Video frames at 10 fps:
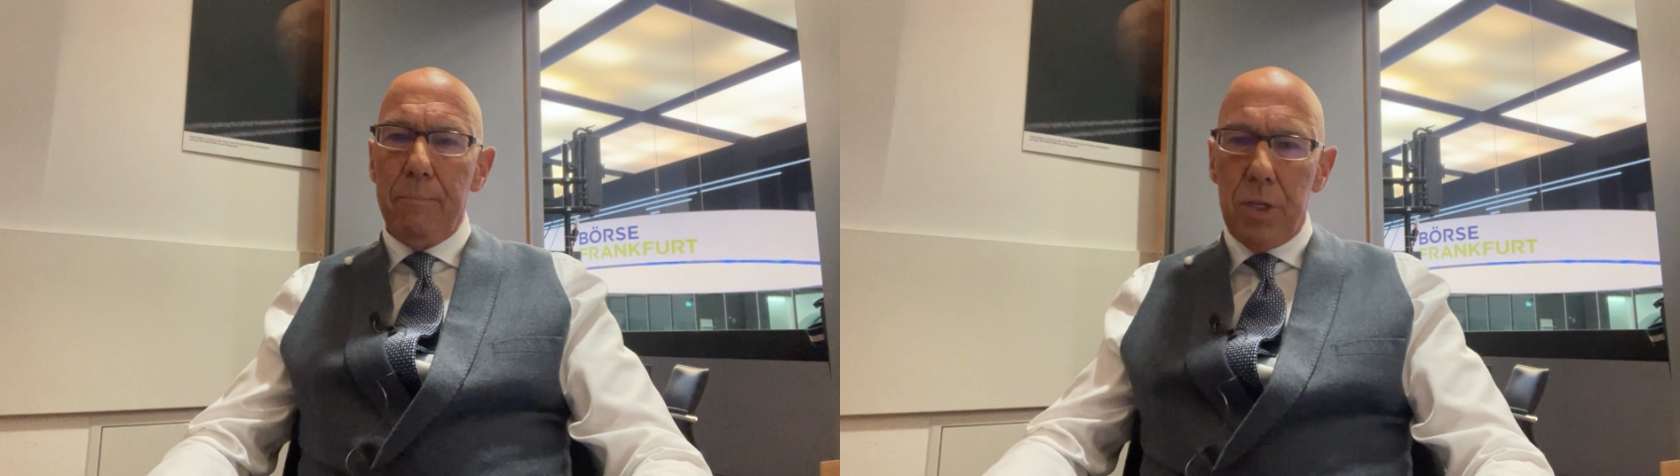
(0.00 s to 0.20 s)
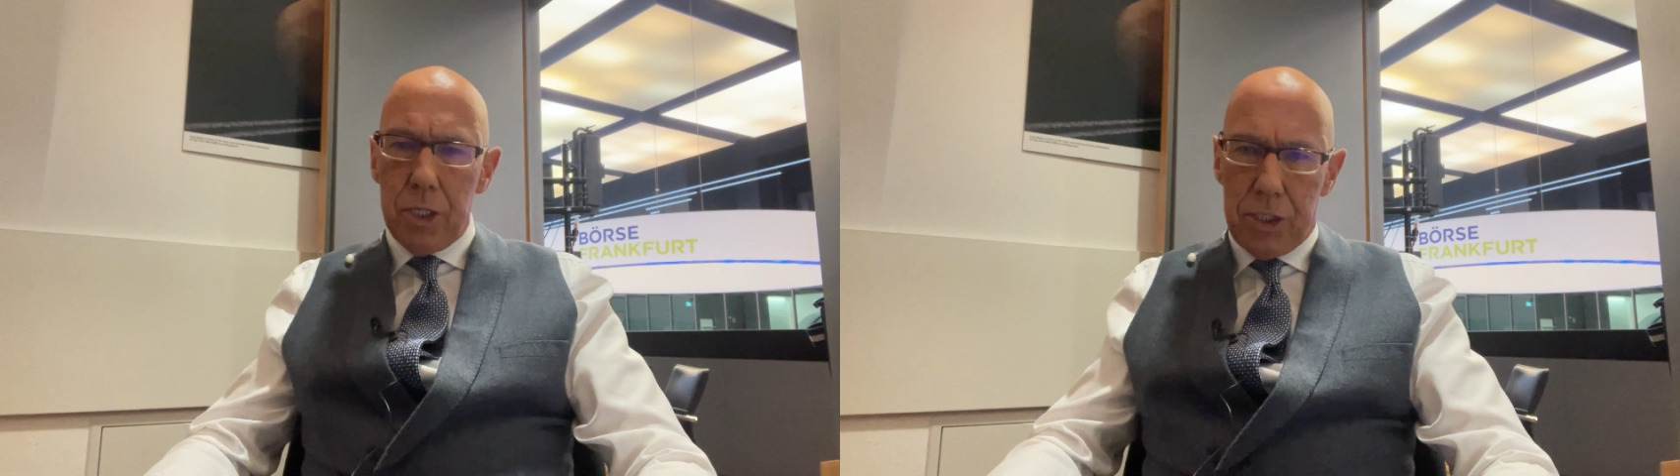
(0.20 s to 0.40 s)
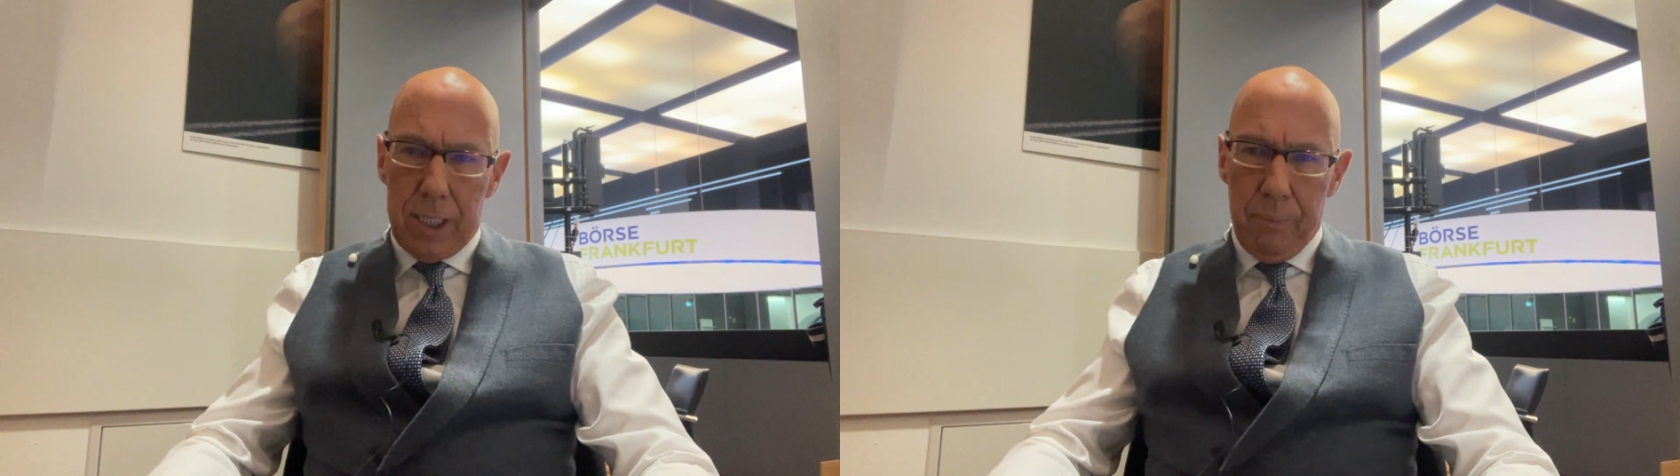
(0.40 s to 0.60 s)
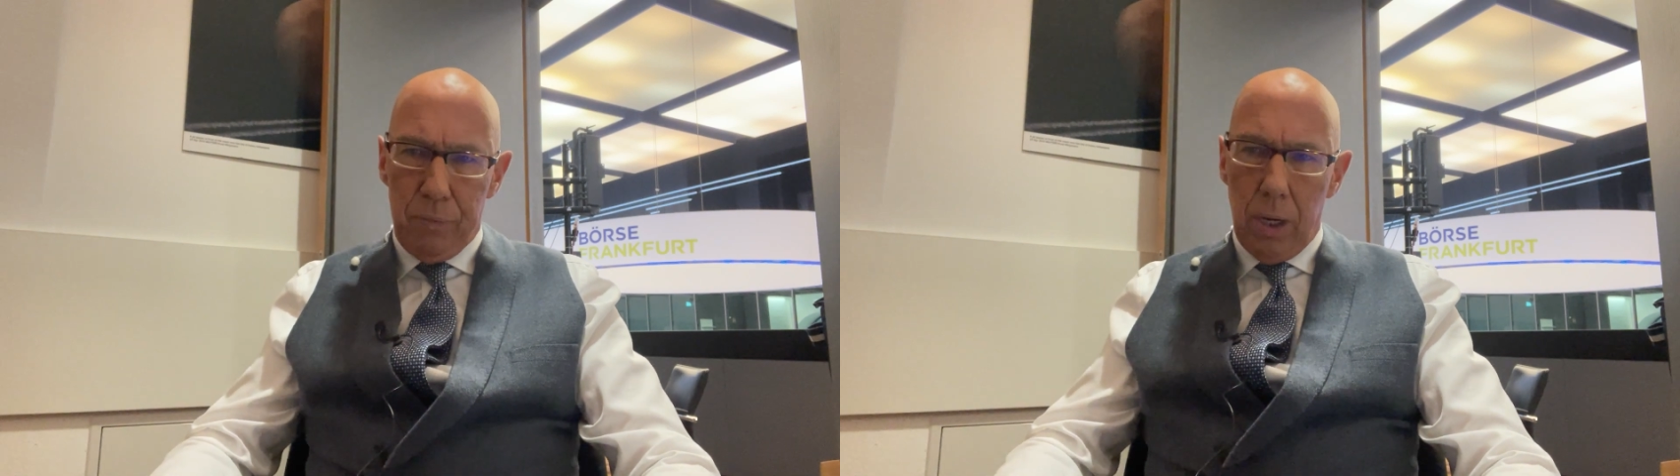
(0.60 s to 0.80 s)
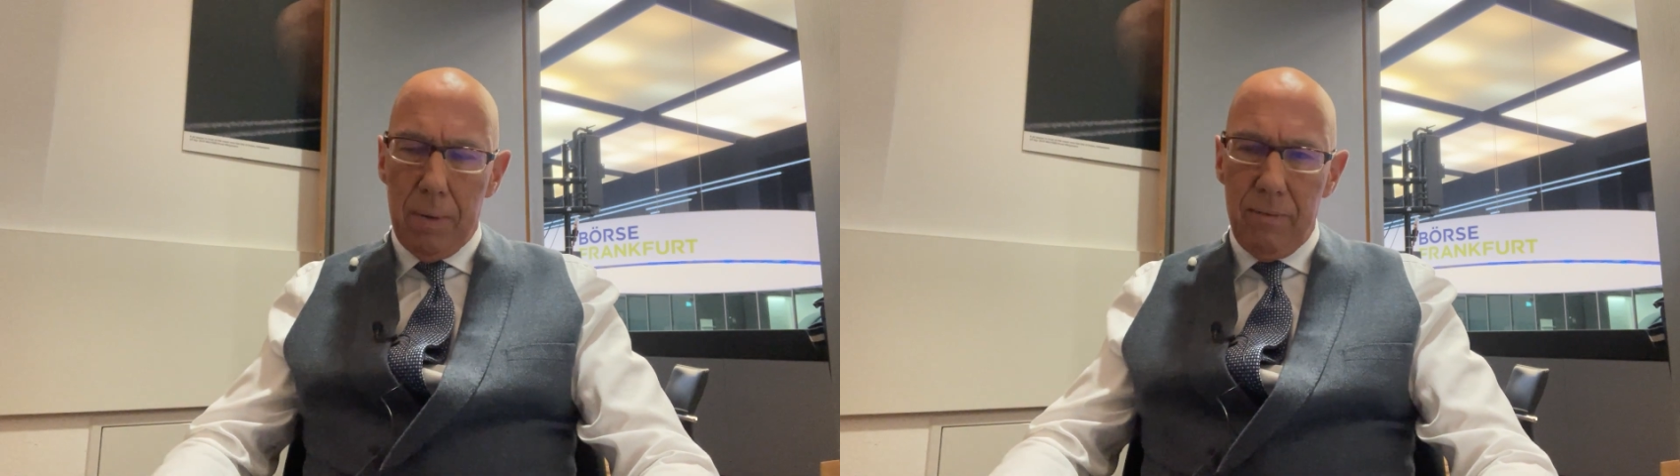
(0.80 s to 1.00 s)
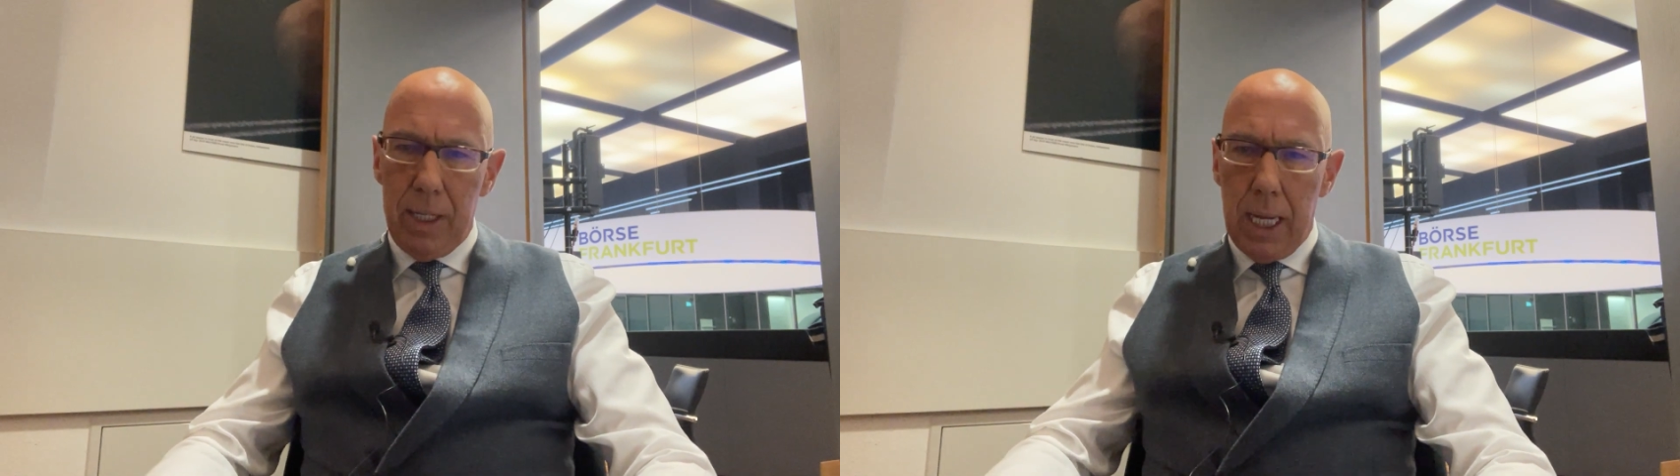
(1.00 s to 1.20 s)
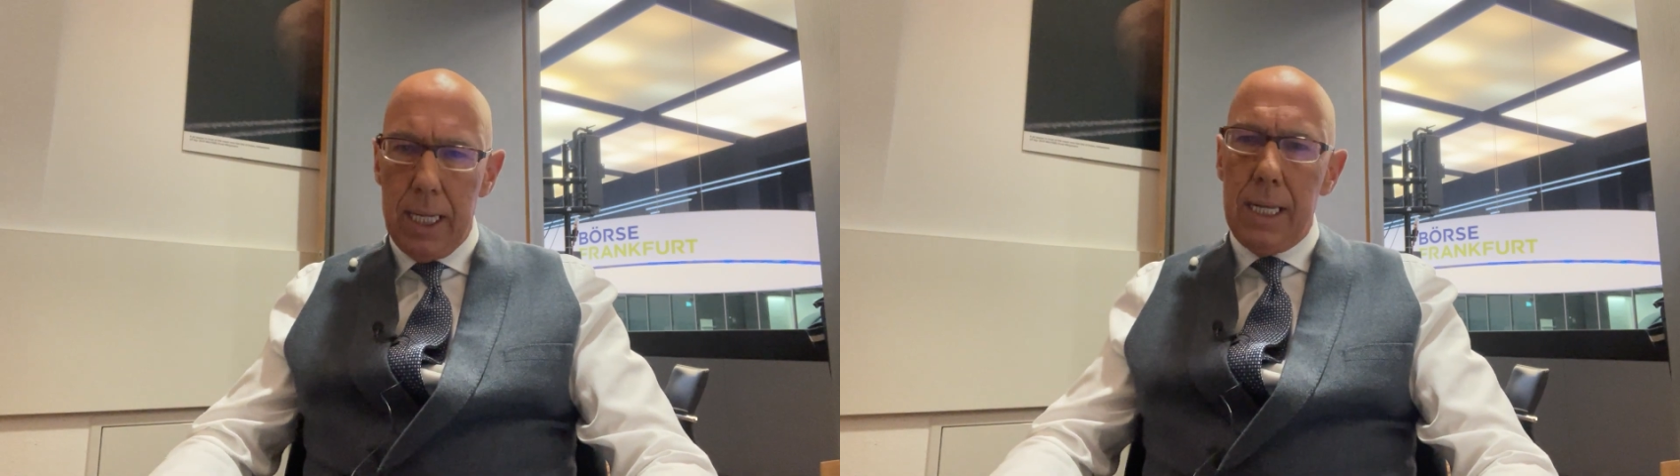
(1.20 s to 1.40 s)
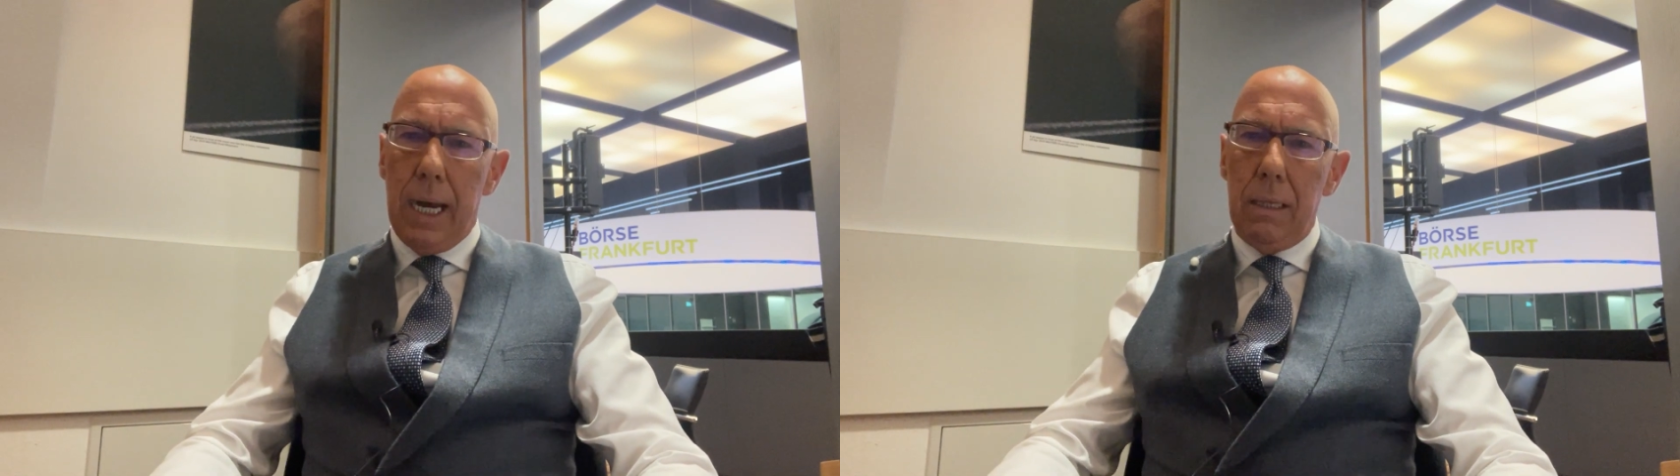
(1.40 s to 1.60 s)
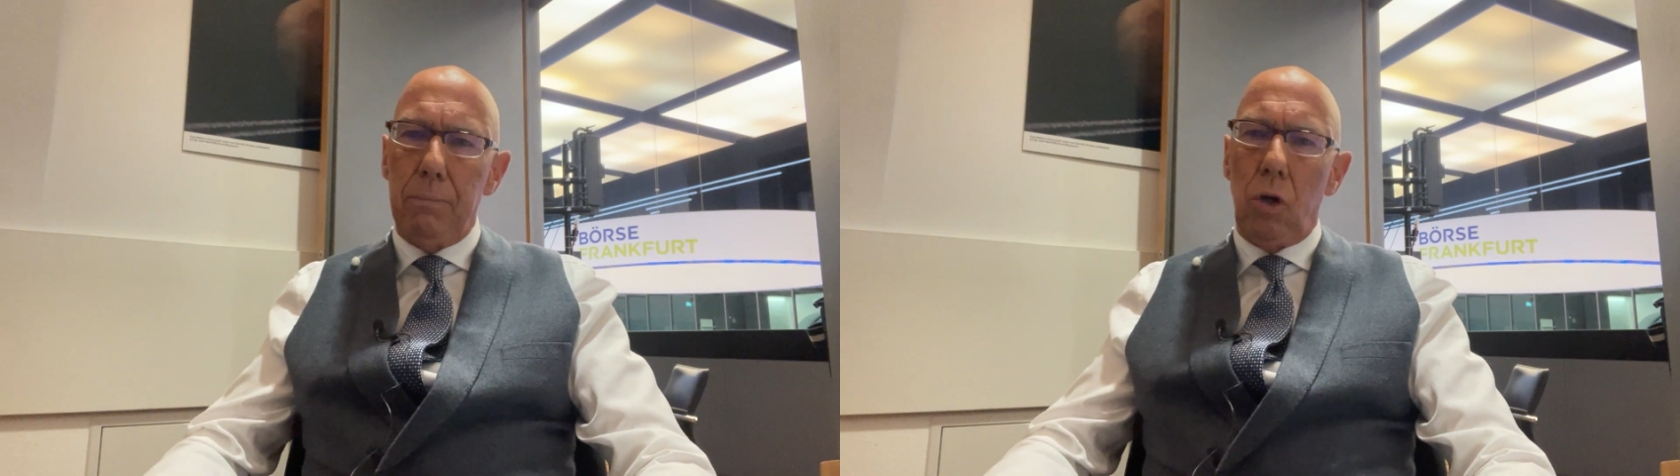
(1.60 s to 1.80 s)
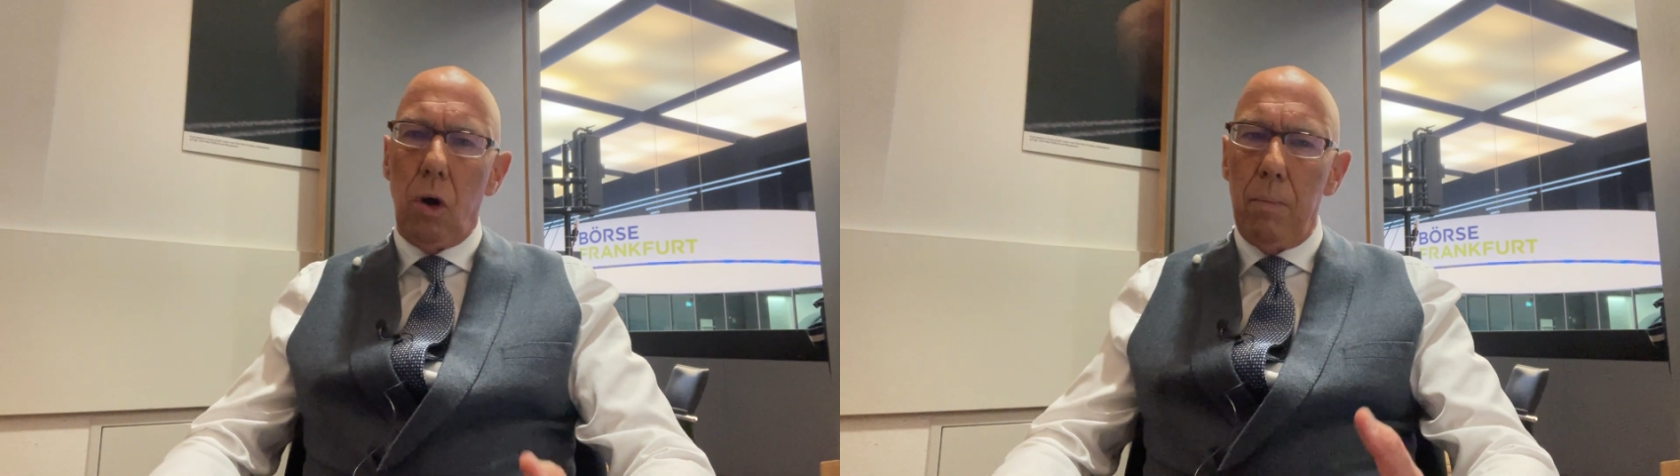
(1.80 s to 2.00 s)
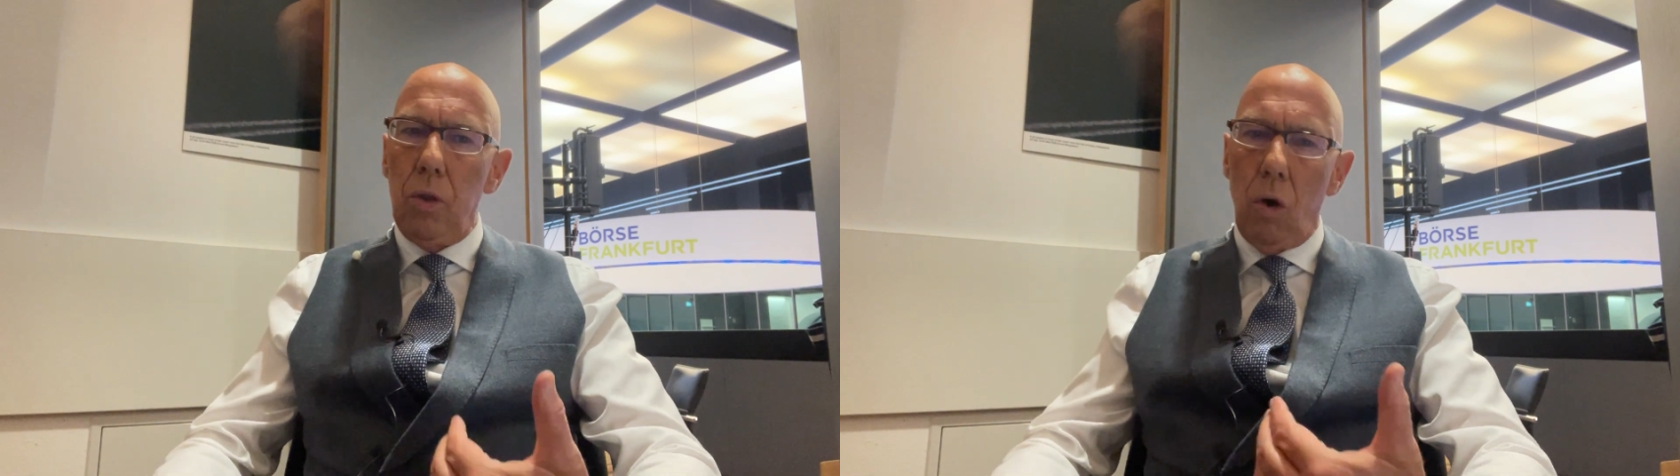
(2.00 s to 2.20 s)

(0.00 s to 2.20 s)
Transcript: das Zepter mal wieder in die Hand bekommen,